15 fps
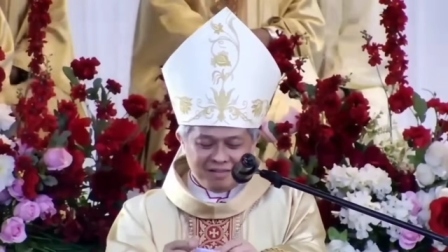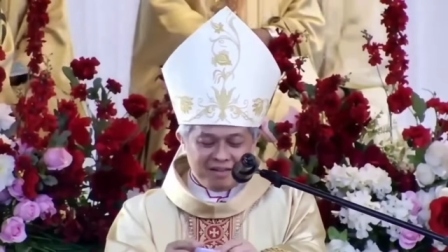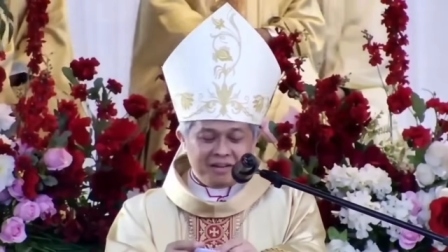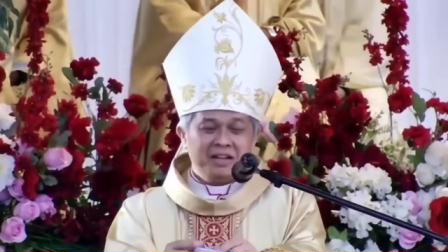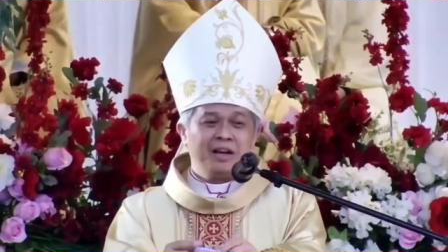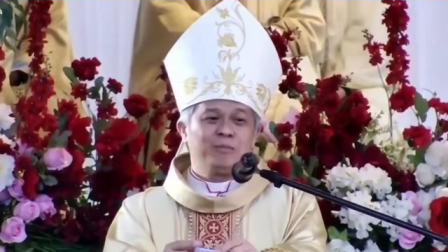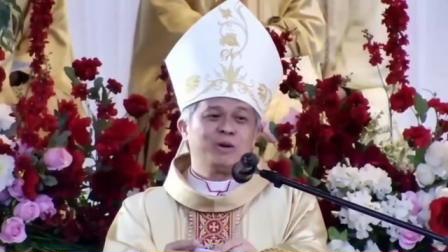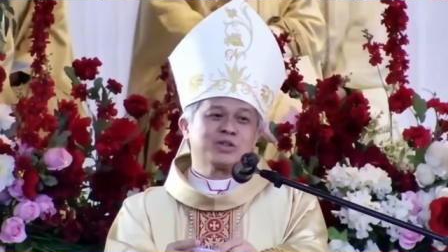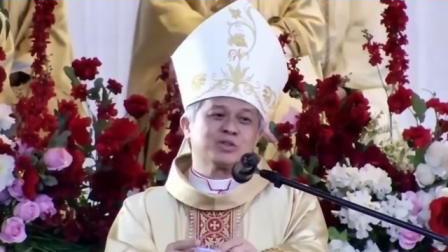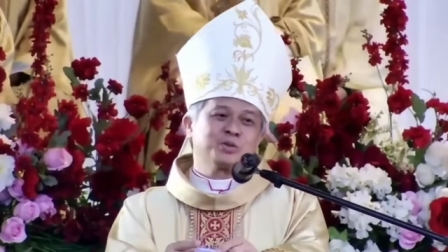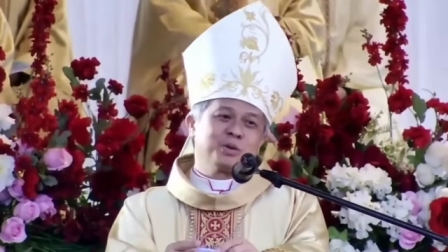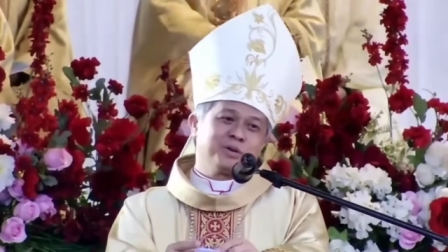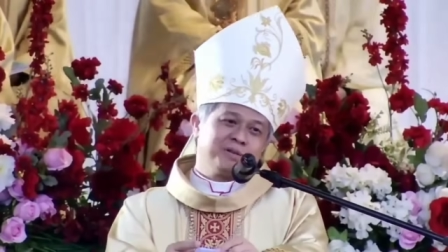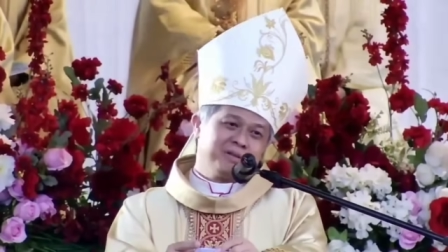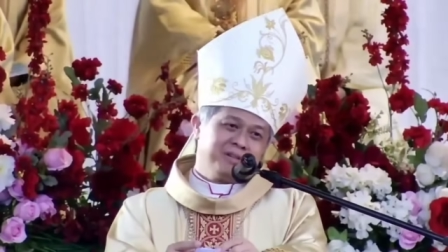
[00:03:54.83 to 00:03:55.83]
Iya
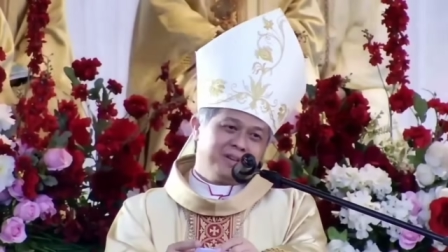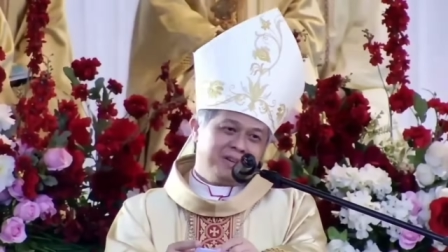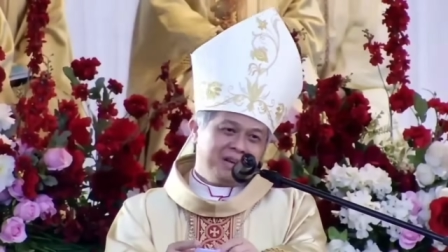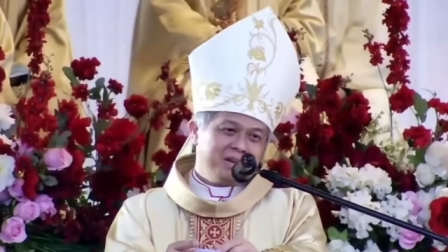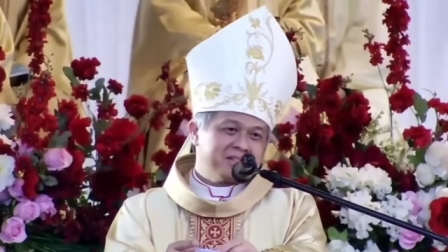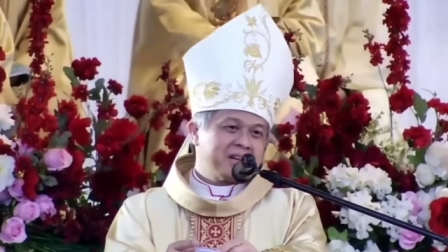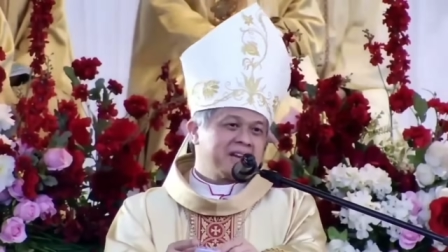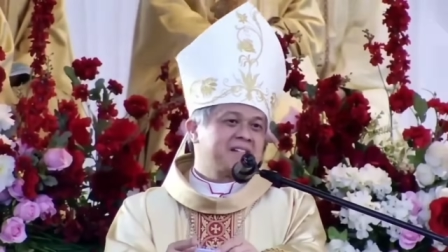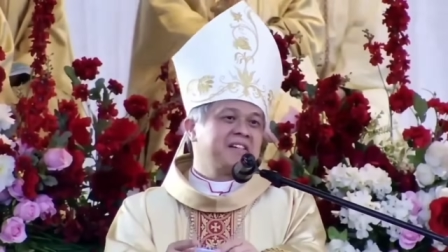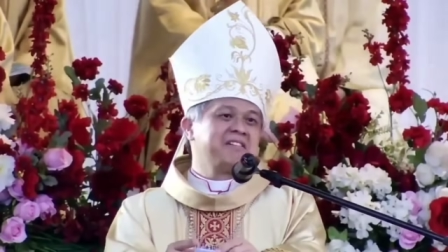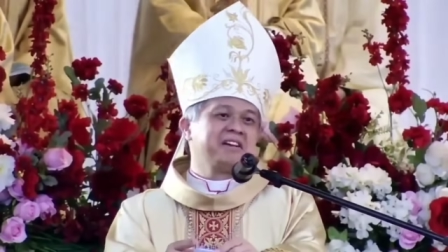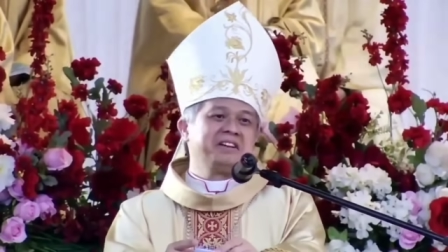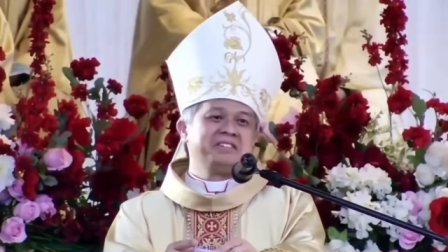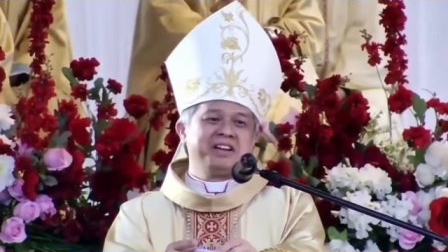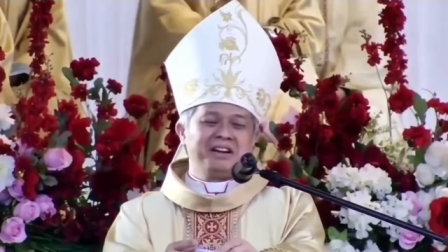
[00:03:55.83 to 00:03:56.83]
pastor, saya ke
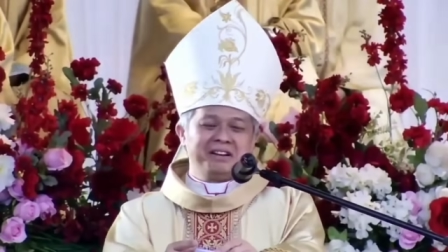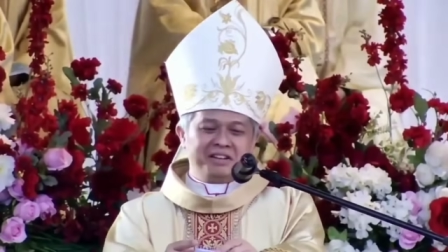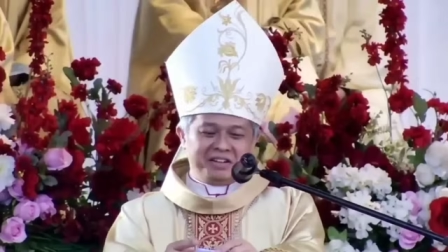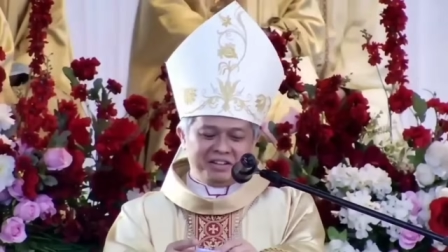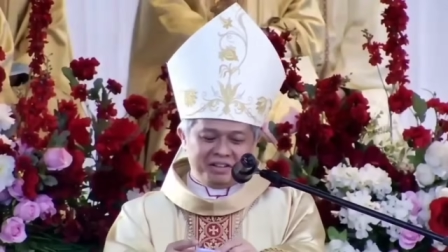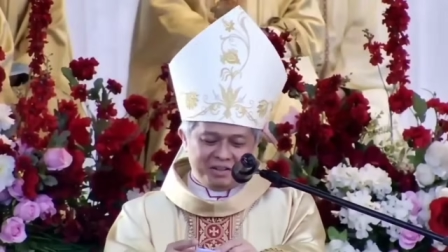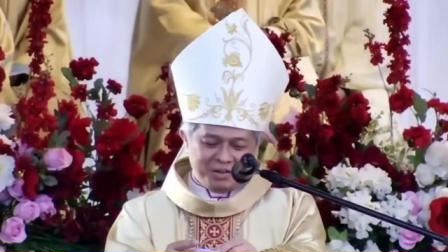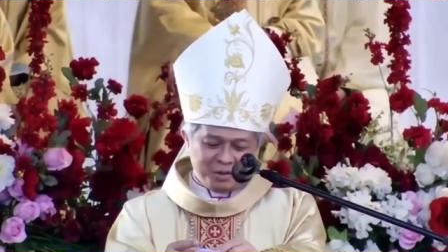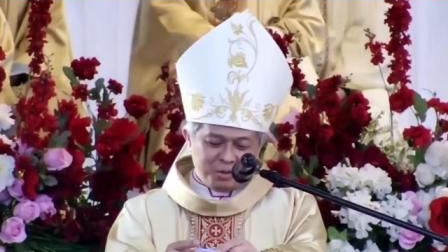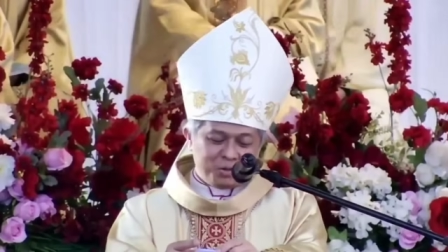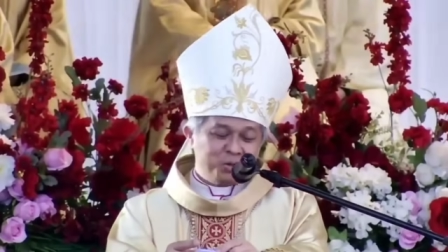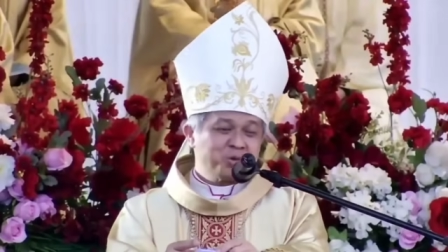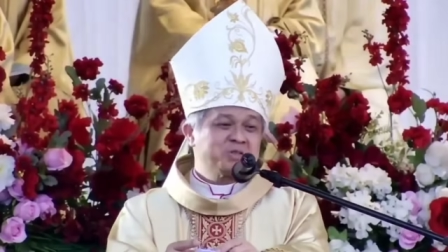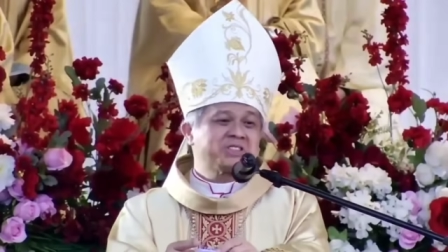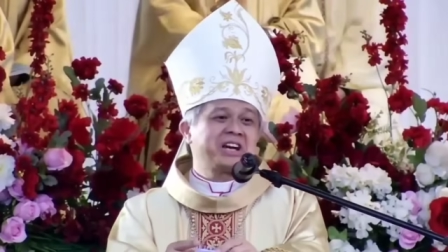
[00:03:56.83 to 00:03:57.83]
gereja ini
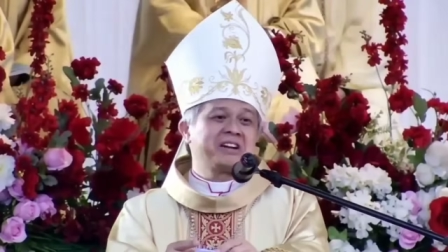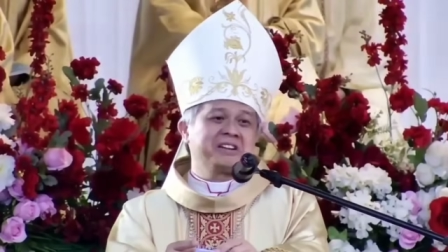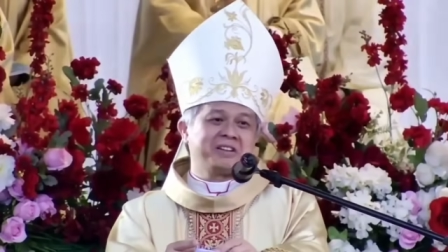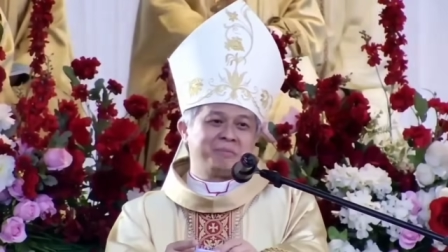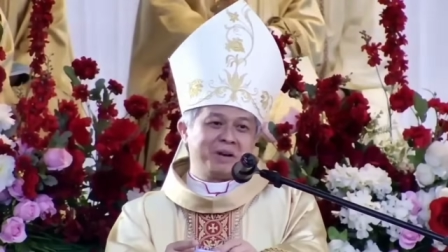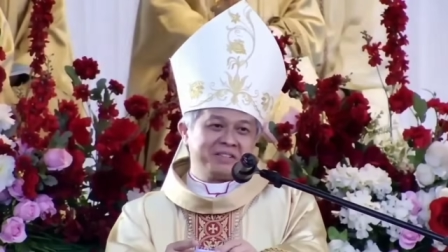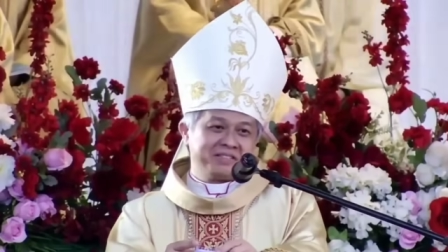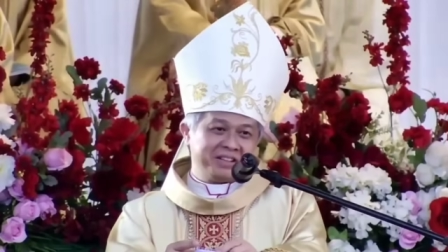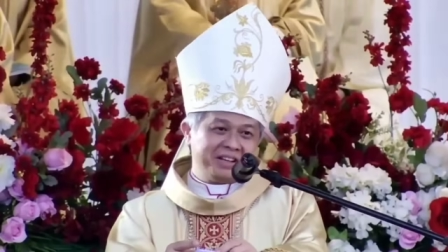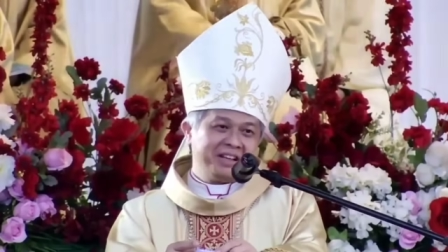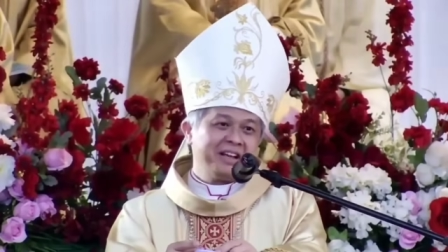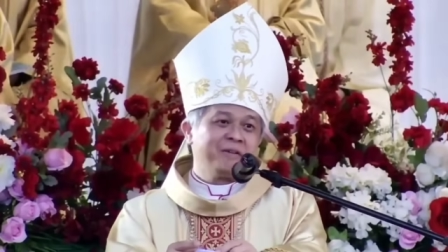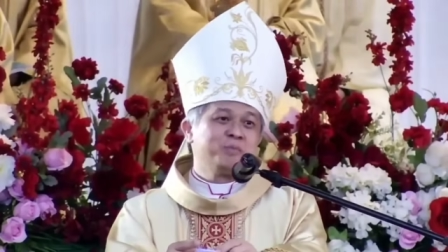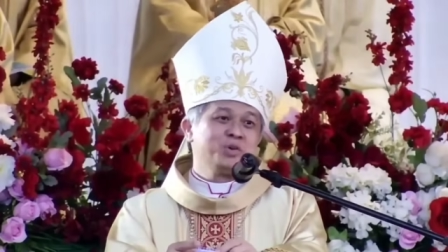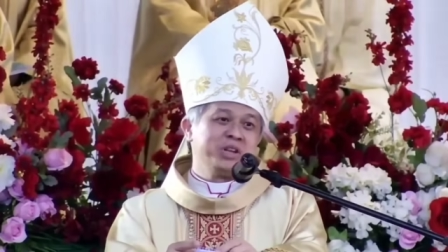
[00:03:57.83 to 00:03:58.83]
untuk cari teman
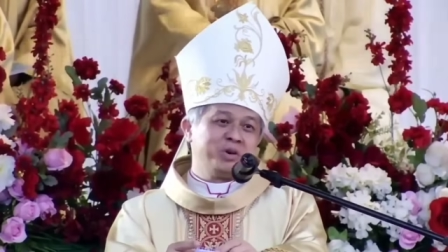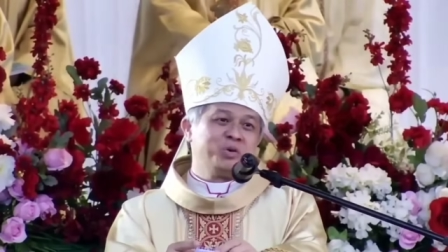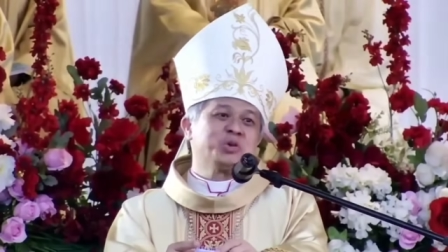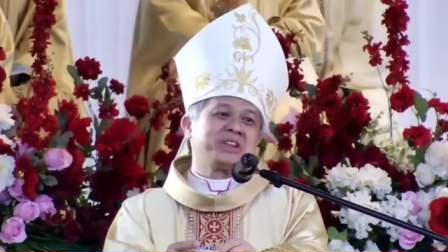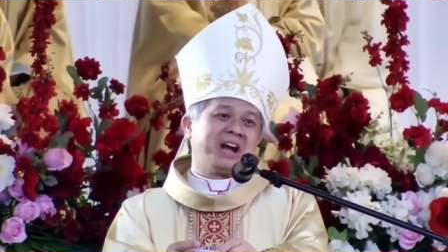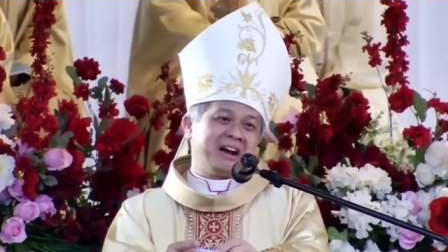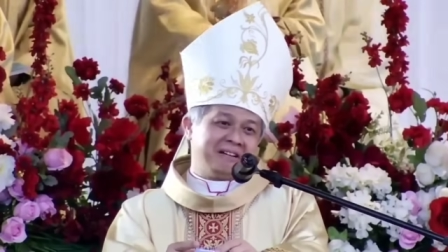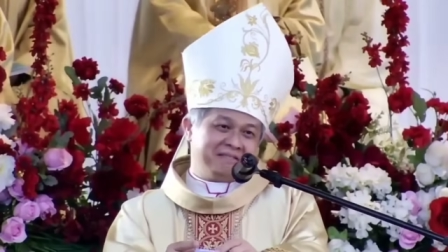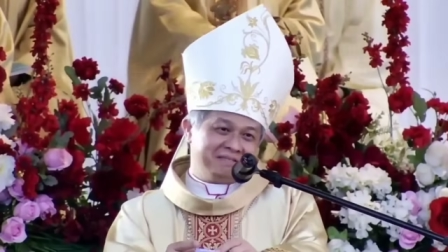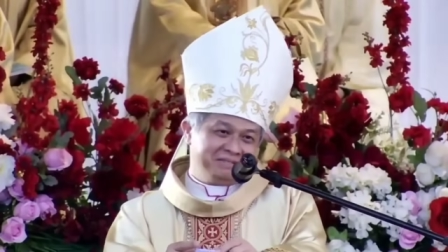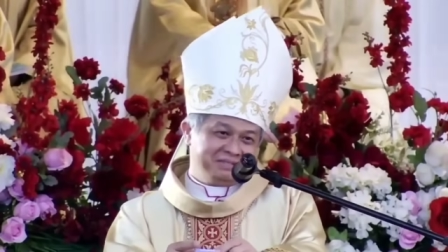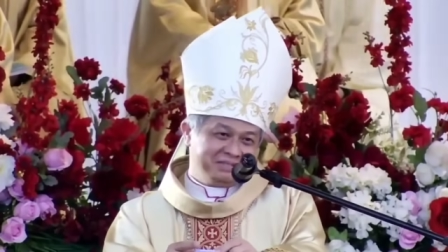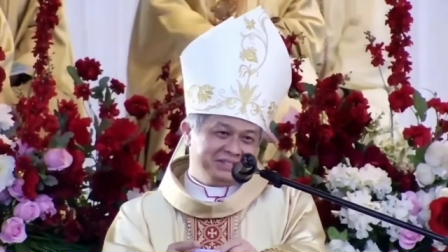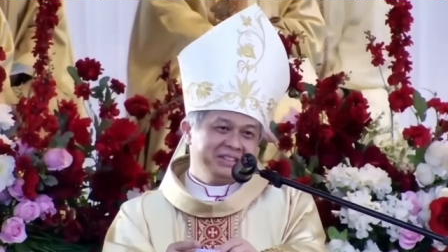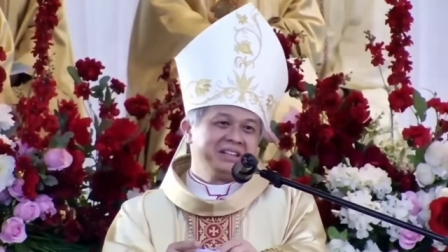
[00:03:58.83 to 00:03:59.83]
saya yang punya hutang.
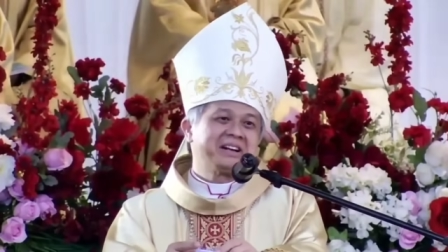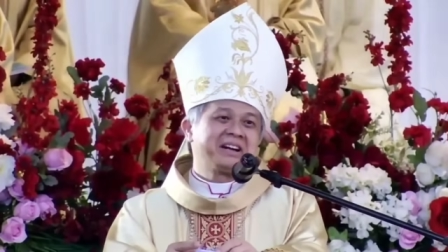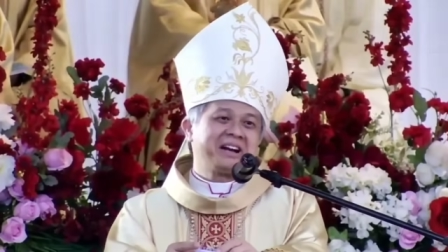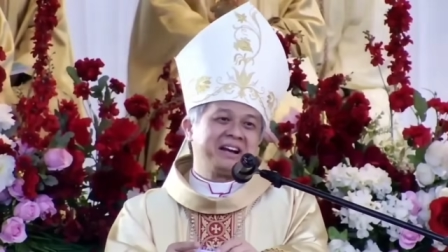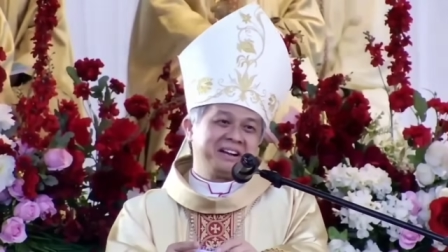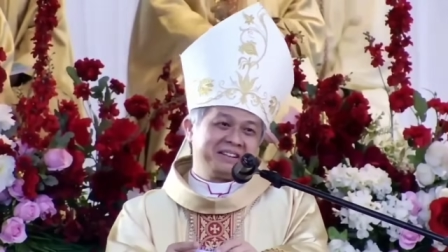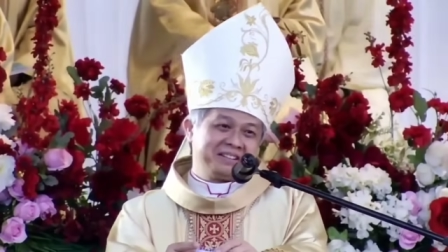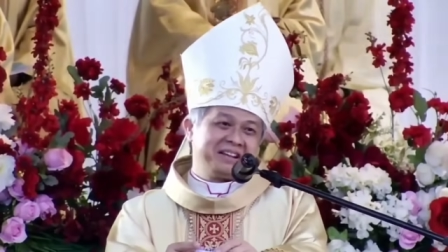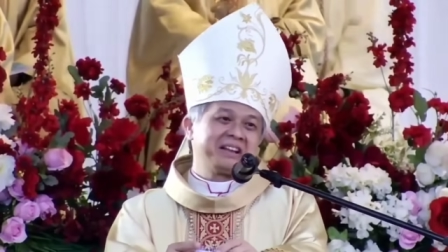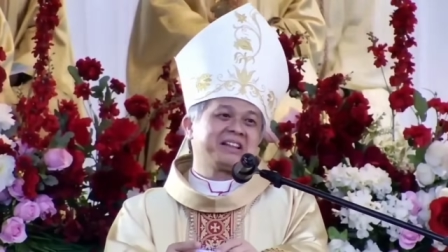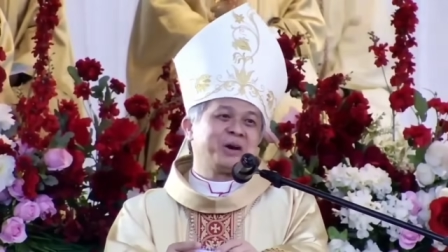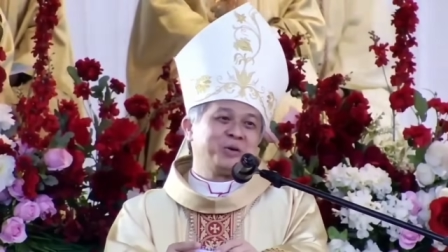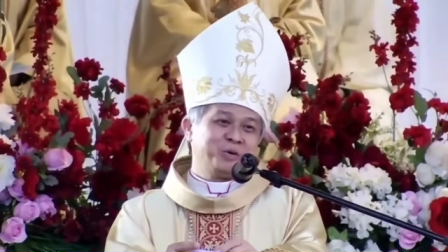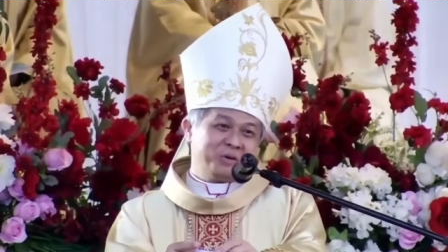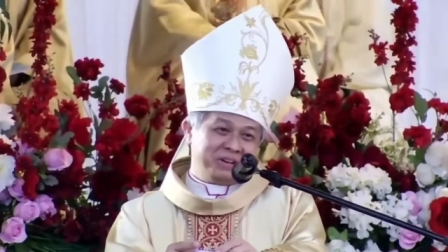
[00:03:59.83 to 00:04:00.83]
Karena saya
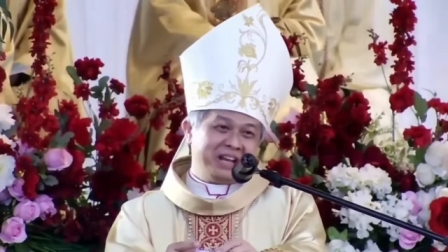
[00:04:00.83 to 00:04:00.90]
tahu dia